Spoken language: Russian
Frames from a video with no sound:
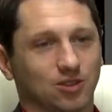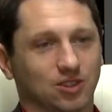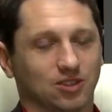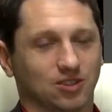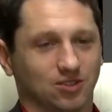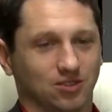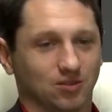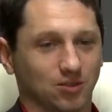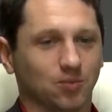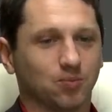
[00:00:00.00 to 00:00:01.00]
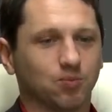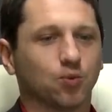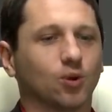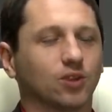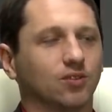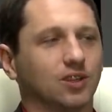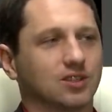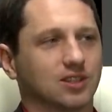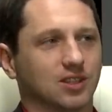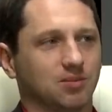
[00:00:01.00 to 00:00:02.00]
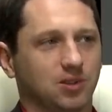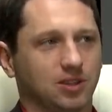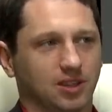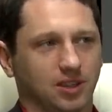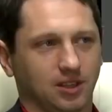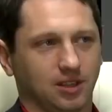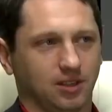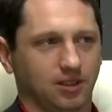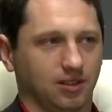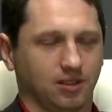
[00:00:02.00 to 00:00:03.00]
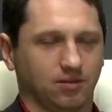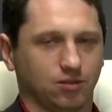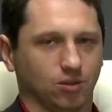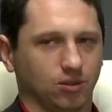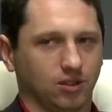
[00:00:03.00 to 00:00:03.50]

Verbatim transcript: То есть, ну, порт весь затопило, и все.